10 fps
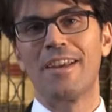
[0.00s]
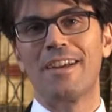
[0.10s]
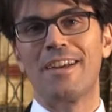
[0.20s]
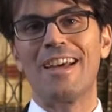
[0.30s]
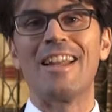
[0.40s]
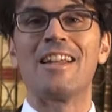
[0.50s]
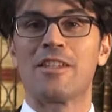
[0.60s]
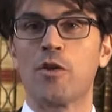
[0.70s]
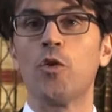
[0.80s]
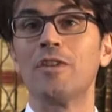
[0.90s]
Ah, era la
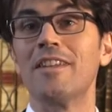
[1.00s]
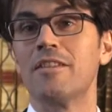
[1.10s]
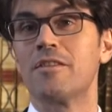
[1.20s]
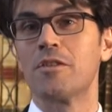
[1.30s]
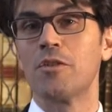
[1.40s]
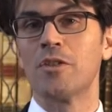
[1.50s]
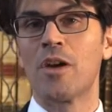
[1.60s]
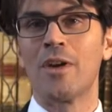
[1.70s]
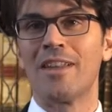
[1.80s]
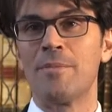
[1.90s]
seconda
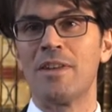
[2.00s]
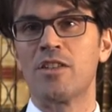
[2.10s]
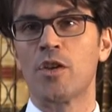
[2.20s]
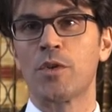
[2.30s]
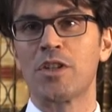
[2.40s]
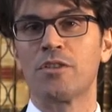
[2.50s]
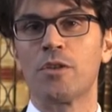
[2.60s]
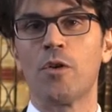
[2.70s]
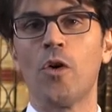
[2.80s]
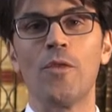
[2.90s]
edizione, quella del
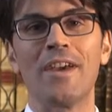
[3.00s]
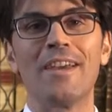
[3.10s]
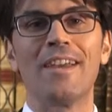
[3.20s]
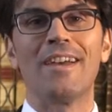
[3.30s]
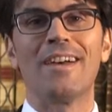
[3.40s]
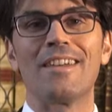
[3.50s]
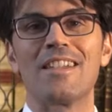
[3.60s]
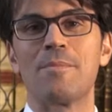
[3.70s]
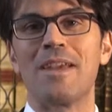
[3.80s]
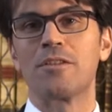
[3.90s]
1509, ah,
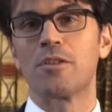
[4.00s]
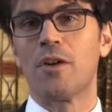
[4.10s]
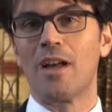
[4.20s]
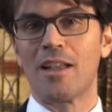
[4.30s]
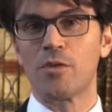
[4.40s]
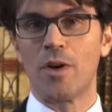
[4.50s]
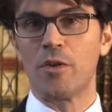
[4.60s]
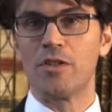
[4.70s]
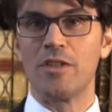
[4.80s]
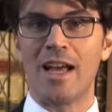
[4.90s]
rispetto alla sua
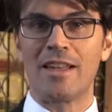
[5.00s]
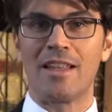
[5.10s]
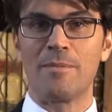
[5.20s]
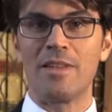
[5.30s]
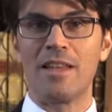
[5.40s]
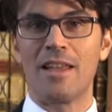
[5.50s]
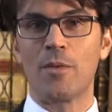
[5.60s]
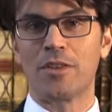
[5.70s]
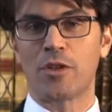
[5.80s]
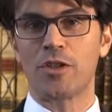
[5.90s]
originale del
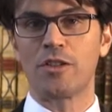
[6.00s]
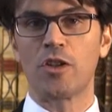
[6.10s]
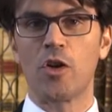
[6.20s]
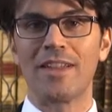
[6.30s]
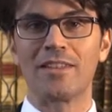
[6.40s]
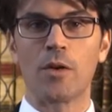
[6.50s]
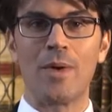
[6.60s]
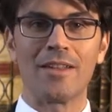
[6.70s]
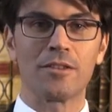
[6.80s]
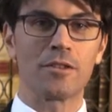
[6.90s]

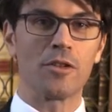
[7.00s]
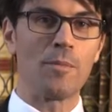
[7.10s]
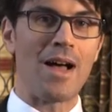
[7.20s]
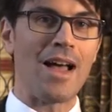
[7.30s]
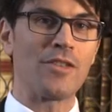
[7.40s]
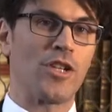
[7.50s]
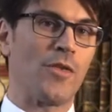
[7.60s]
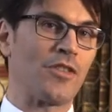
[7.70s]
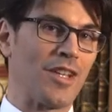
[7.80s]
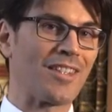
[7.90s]
1494, ma c'è
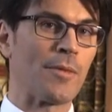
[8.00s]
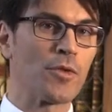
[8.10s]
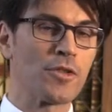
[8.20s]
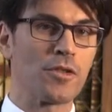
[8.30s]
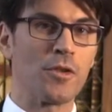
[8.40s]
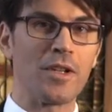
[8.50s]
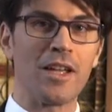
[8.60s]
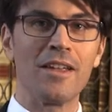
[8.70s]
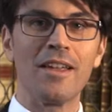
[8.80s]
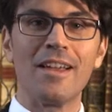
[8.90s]
una certa
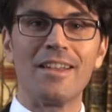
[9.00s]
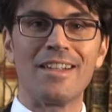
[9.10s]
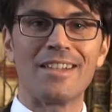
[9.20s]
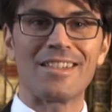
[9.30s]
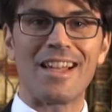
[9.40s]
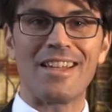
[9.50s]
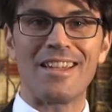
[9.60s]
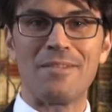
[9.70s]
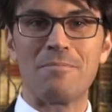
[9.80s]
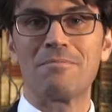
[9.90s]
emozione nel stare